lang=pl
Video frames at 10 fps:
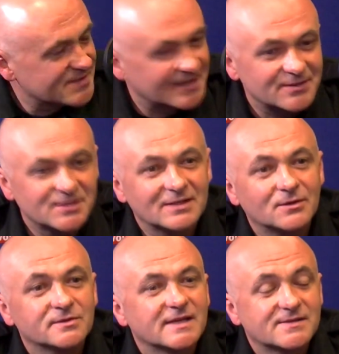taki, że
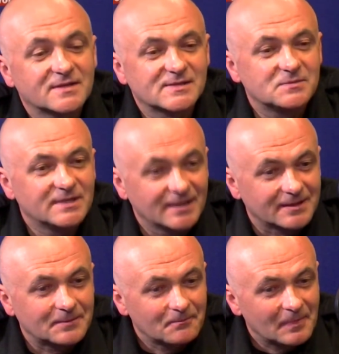tego ognia jest coraz
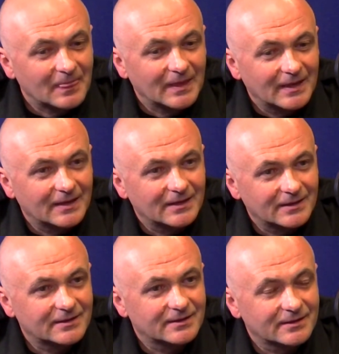mniej. No,
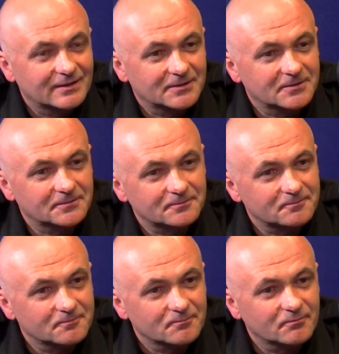to dobrze.